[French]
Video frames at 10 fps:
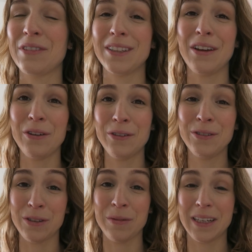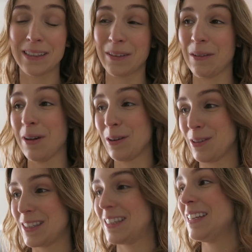En fait, il y a une semaine exactement,
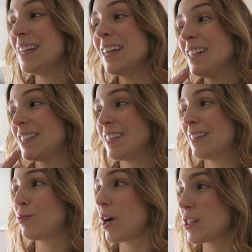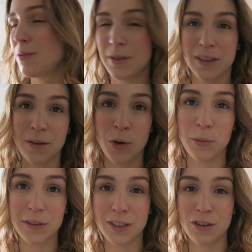lundi, j'étais découragée parce que mon
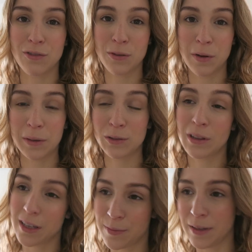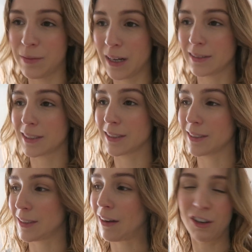montage de vlog m'a pris toute la semaine. Ben là,
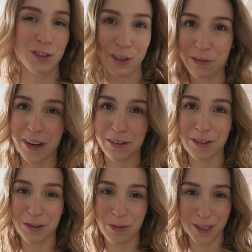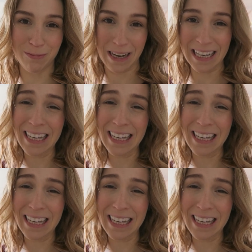c'est encore ce qui va arriver, je pense bien.